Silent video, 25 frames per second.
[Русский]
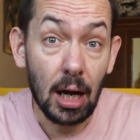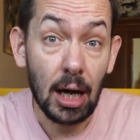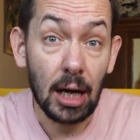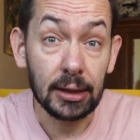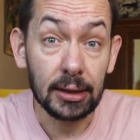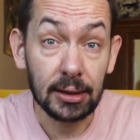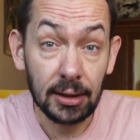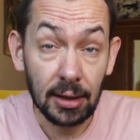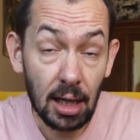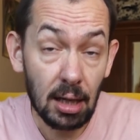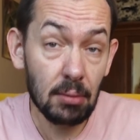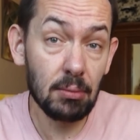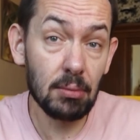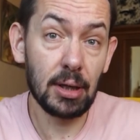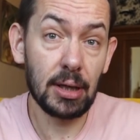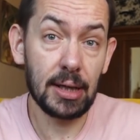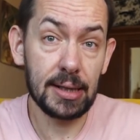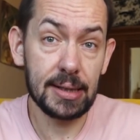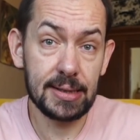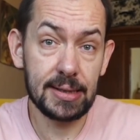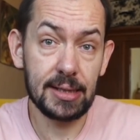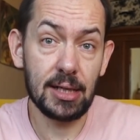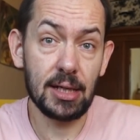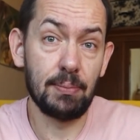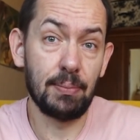А там
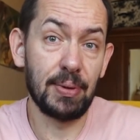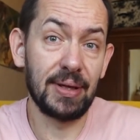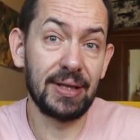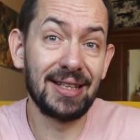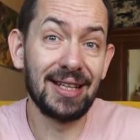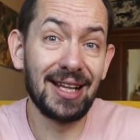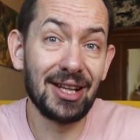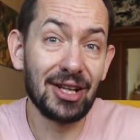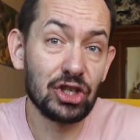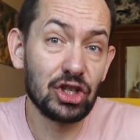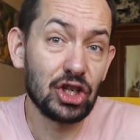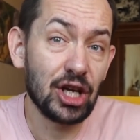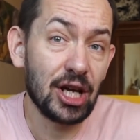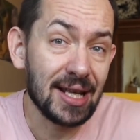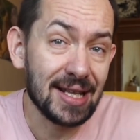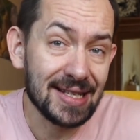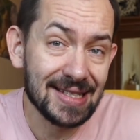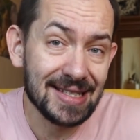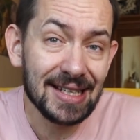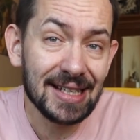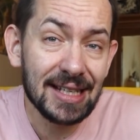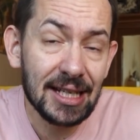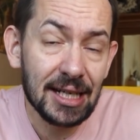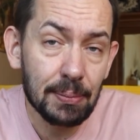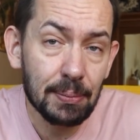Россия продолжает
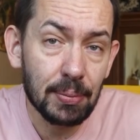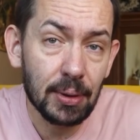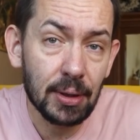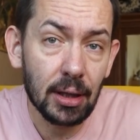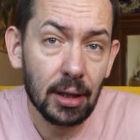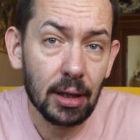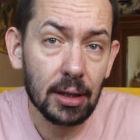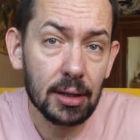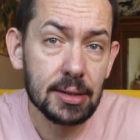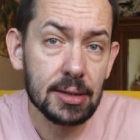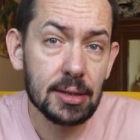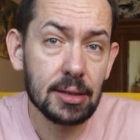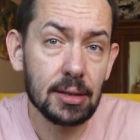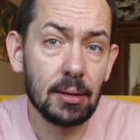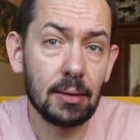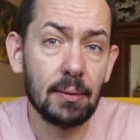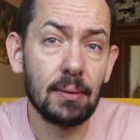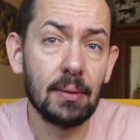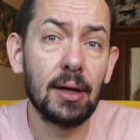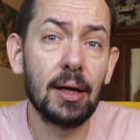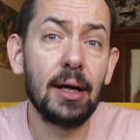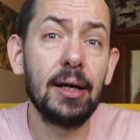закрепляться.